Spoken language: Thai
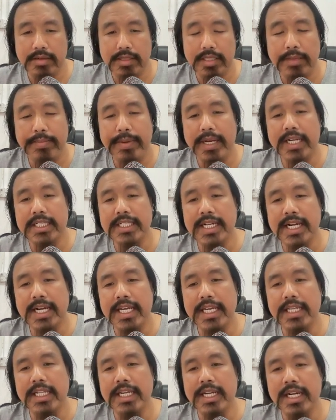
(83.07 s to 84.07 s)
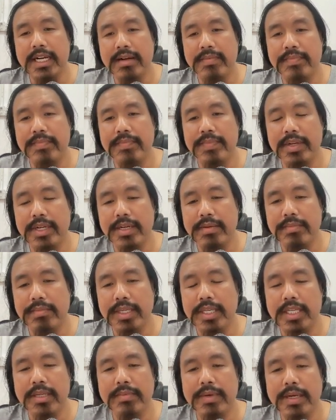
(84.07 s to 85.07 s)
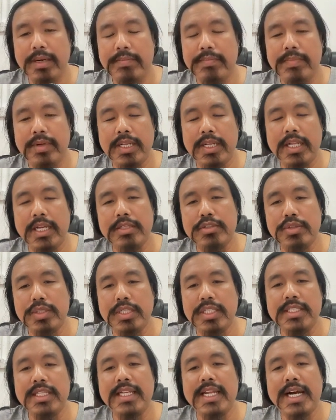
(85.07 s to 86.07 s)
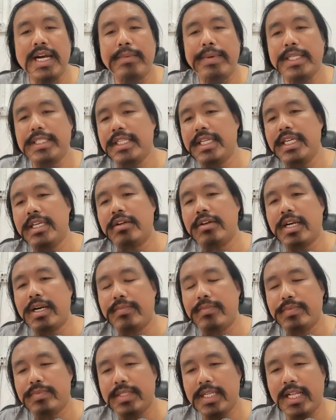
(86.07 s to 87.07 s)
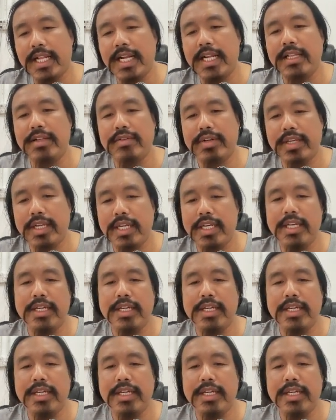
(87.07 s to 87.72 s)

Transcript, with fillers: ที่พักอาศัยนะครับมีแบบอะไรส่วนที่สัญญาภาษีเกี่ยวกับสหรัฐโอเค